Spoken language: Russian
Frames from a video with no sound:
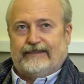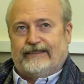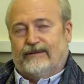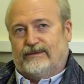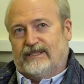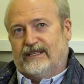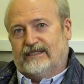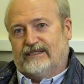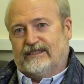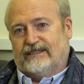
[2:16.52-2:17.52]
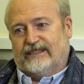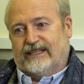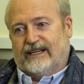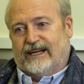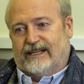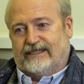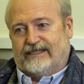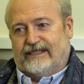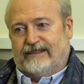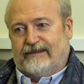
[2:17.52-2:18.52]
там стильно сделаны
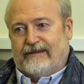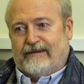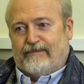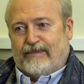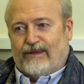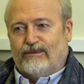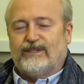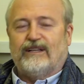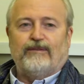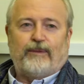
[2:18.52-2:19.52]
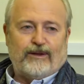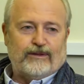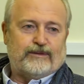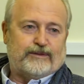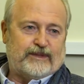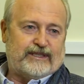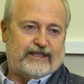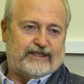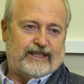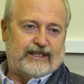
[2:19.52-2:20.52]
декорации. Ну, мы же тогда в определенном
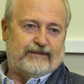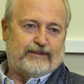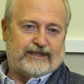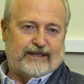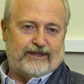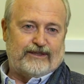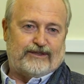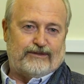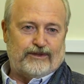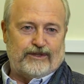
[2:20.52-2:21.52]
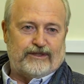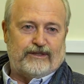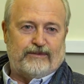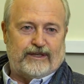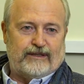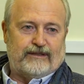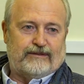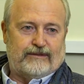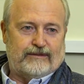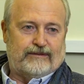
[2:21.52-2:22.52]
смысле жили по сравнению с сегодняшними
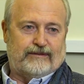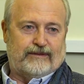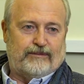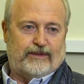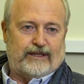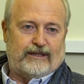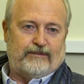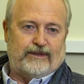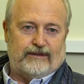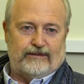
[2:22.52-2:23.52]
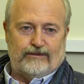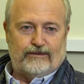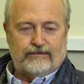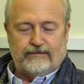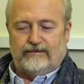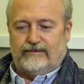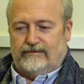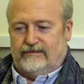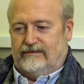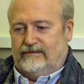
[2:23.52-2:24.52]
э, ребятами, ну,
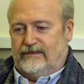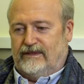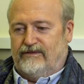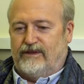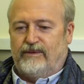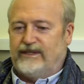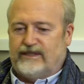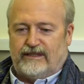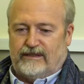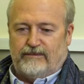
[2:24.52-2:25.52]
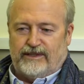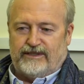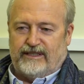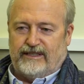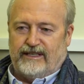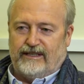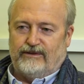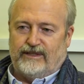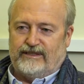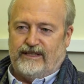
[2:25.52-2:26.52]
не в тепличных, тепличных никогда у
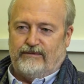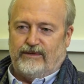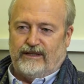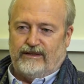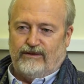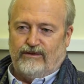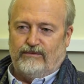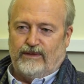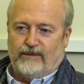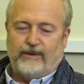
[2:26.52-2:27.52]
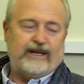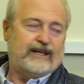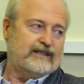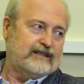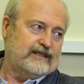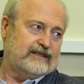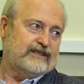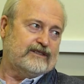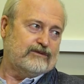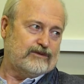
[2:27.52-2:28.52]
нас не было, но в благоприятных
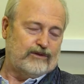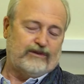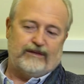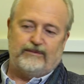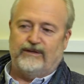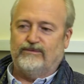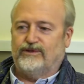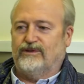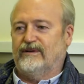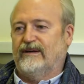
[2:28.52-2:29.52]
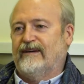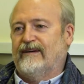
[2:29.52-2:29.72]
достаточно условиях, потому что